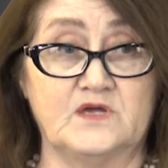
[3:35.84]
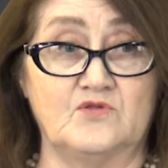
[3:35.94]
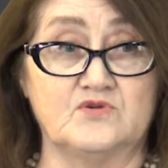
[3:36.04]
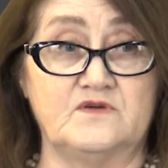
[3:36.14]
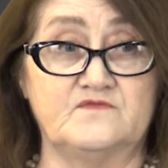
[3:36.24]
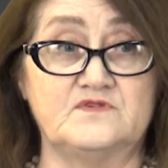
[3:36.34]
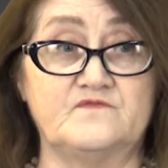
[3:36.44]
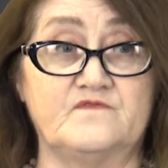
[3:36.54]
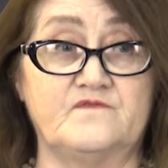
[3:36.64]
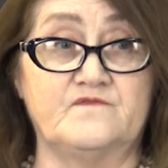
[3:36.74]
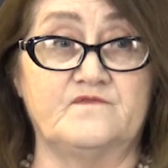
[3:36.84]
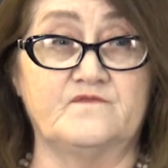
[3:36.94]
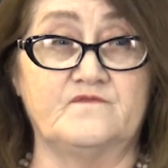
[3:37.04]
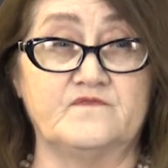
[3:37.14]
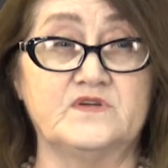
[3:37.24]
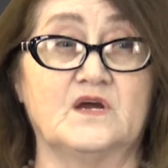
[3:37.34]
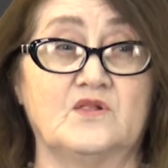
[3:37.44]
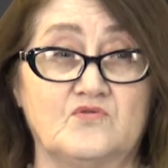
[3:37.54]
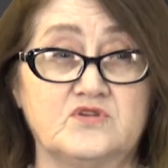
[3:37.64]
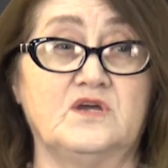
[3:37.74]
геология,
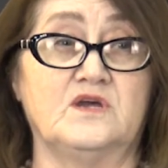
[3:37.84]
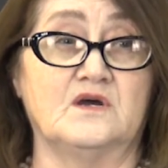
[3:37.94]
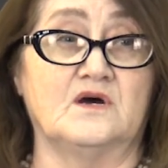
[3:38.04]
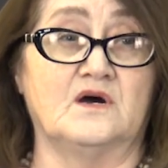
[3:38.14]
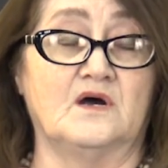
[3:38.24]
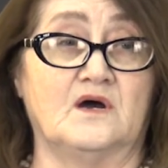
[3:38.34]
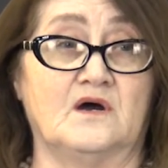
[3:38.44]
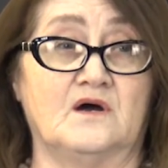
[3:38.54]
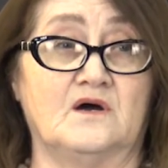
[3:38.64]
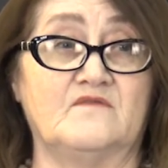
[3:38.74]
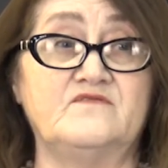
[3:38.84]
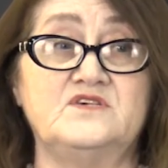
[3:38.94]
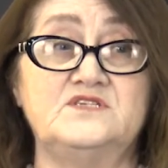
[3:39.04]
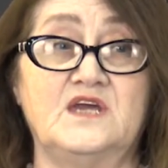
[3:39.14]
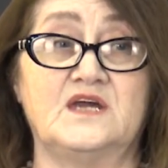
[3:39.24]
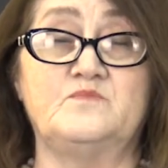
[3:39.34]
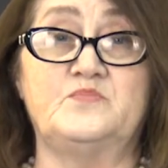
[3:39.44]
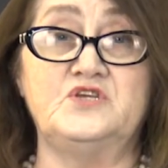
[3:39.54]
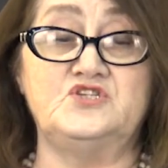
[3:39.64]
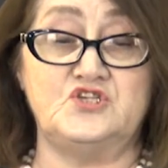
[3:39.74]
геология а,
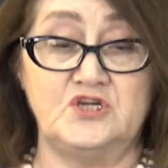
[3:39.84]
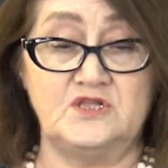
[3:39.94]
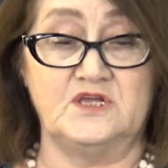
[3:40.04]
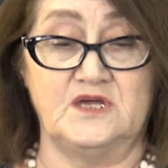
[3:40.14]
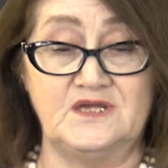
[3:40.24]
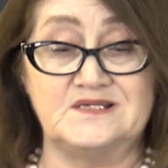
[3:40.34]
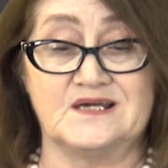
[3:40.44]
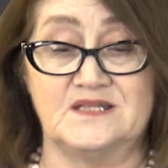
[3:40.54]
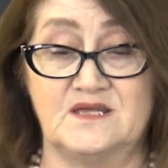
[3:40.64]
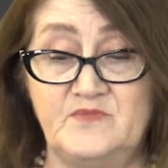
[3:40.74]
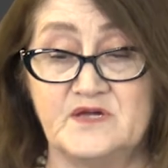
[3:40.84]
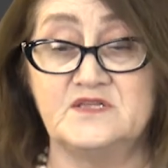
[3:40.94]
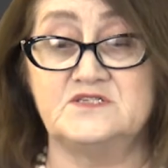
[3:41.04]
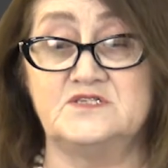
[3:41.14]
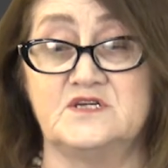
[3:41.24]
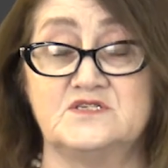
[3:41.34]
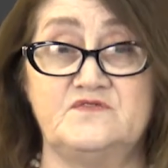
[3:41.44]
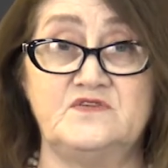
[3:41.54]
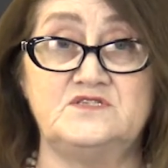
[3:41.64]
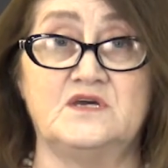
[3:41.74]
выясняет причины и закономерности
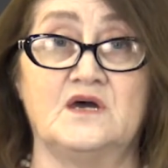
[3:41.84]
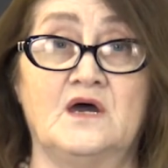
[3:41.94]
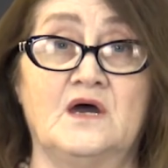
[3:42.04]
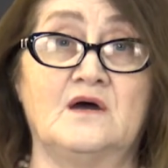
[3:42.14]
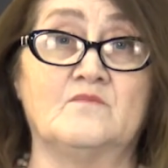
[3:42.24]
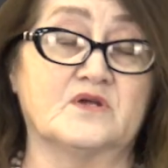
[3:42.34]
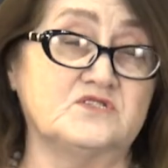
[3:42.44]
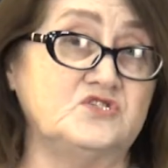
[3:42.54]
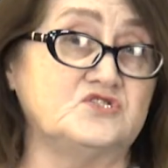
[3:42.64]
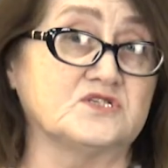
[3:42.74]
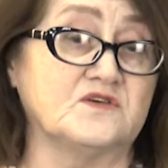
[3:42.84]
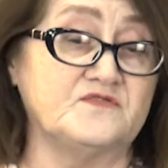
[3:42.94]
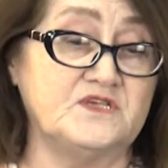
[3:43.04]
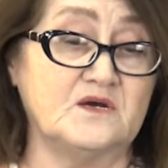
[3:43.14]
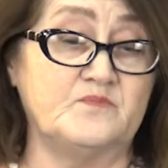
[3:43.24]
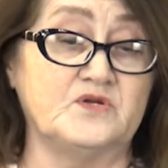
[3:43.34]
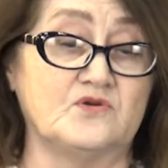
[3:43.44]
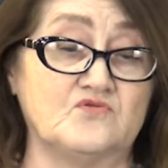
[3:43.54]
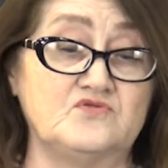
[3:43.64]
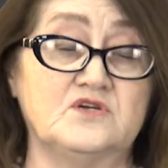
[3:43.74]
развития практически всех
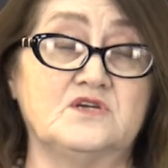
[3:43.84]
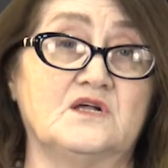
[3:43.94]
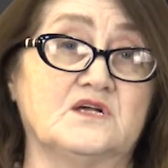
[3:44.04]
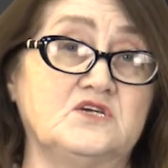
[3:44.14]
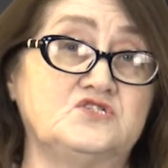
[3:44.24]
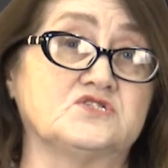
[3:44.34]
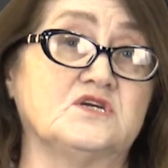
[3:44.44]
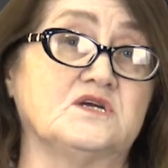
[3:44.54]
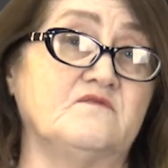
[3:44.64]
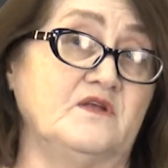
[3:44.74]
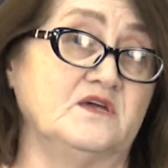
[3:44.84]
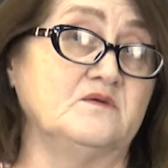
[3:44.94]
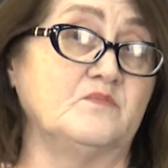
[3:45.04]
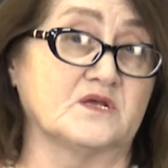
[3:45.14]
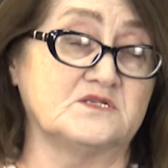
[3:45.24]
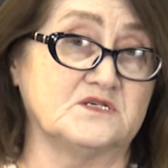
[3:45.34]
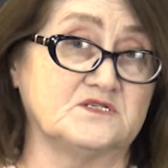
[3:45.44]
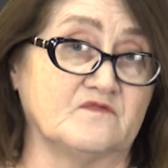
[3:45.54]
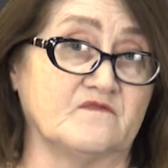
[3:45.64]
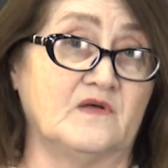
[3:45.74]
природных геологических явлений и
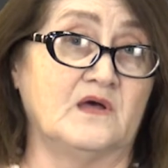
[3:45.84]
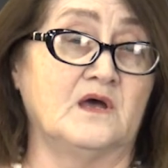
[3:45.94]
процессов.